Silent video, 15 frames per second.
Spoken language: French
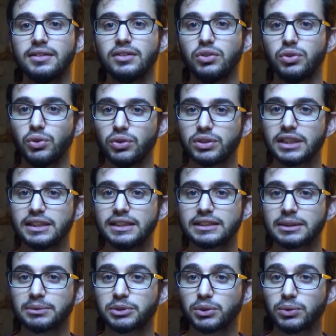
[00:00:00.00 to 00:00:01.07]
de sa
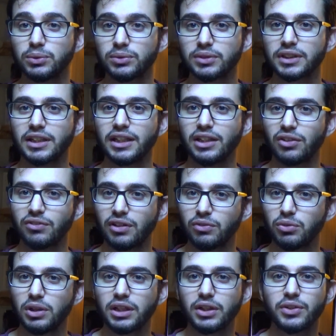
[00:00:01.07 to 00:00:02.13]
description et on va
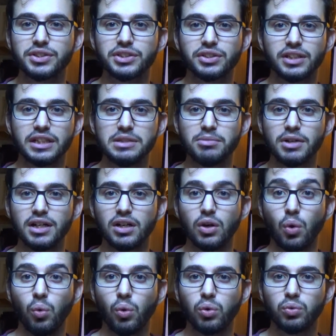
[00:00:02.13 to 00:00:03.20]
voir que c'est un animal
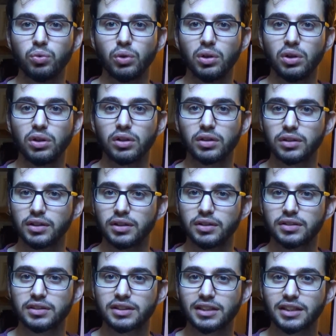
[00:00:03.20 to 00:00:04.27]
haut en couleur,
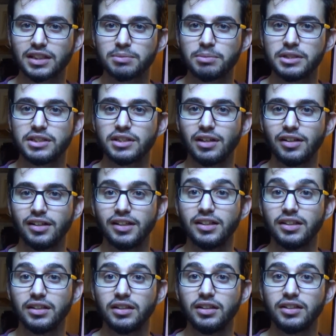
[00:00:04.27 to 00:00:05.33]
très spécial
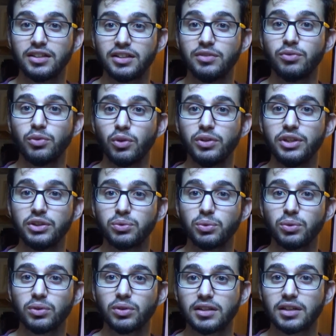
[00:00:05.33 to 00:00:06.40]
et qui vole des
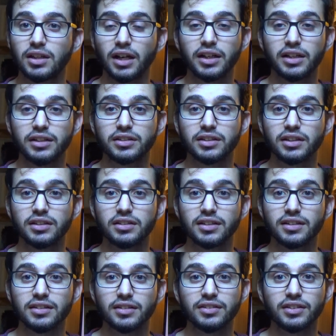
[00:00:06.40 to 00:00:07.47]
tours, car il est très
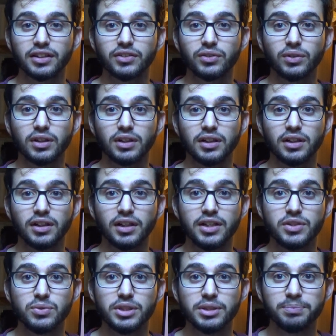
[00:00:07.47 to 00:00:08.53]
très intéressant à,
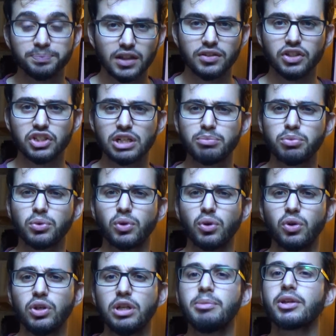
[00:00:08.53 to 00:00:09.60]
étudier. Déjà pour
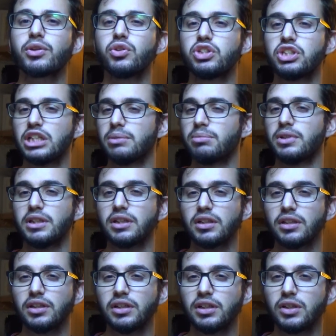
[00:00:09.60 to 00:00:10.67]
euh, les personnes qui aiment
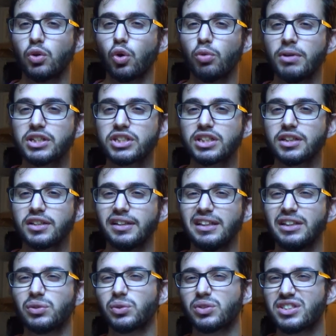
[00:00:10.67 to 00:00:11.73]
les, gros machins et
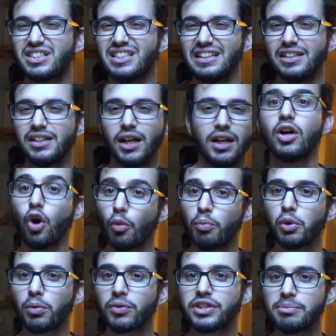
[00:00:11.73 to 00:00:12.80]
les trucs stylés, on
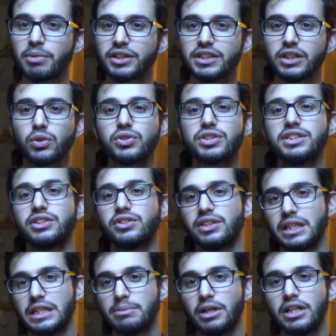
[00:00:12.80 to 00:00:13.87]
peut commencer par dire que c'était un
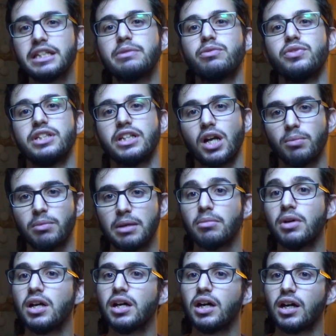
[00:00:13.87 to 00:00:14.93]
animal qui faisait quand même
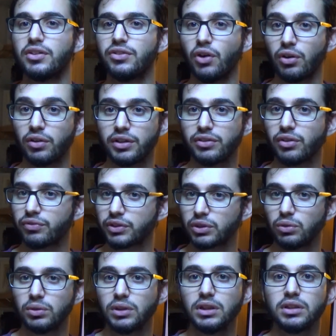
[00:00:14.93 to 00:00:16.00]
dans les
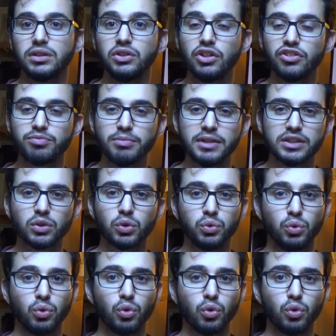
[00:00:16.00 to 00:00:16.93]
environs, 9 hein, mètres de